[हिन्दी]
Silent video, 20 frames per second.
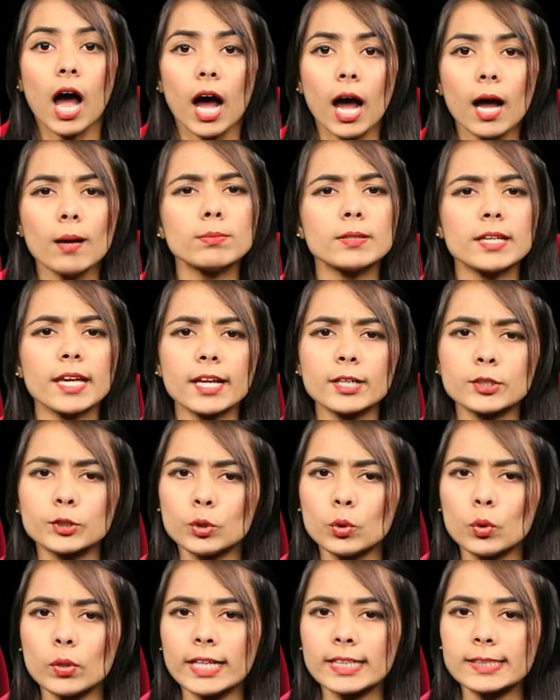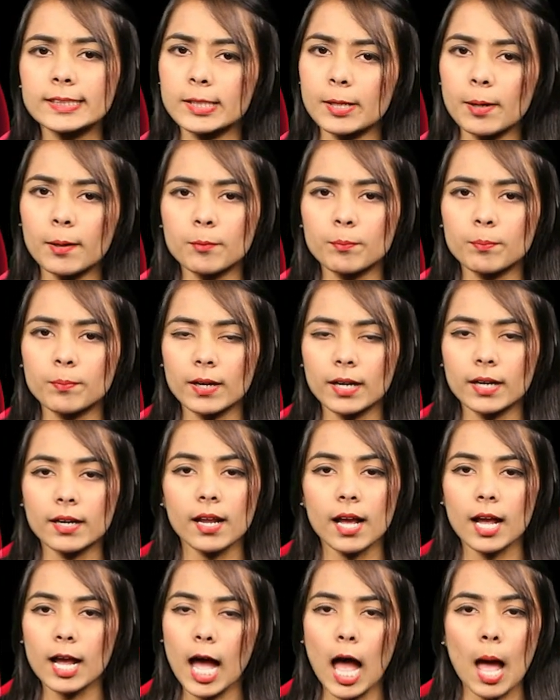हम किक टू की स्क्रिप्ट पर
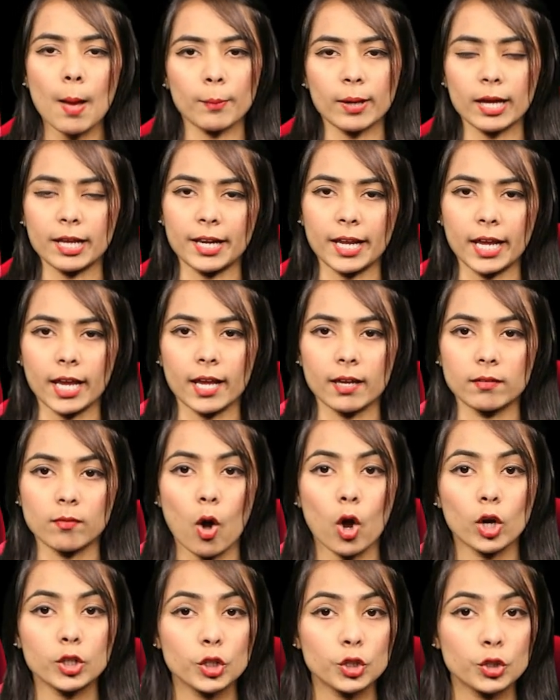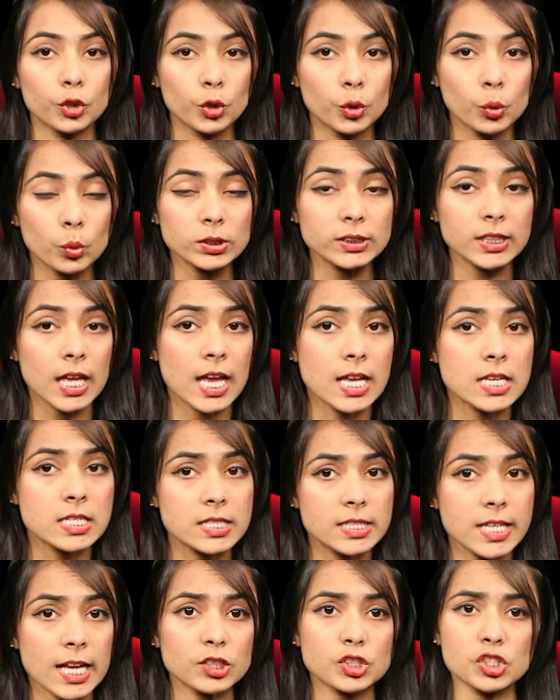काम कर रहे हैं और ये न्यूज़
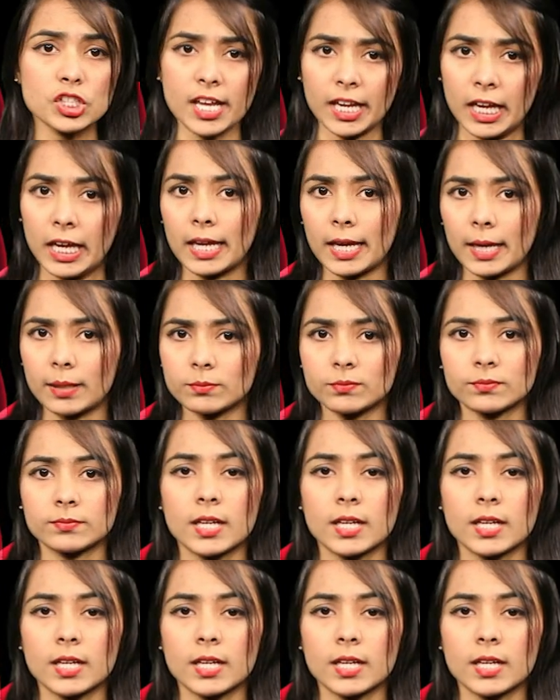सच नहीं है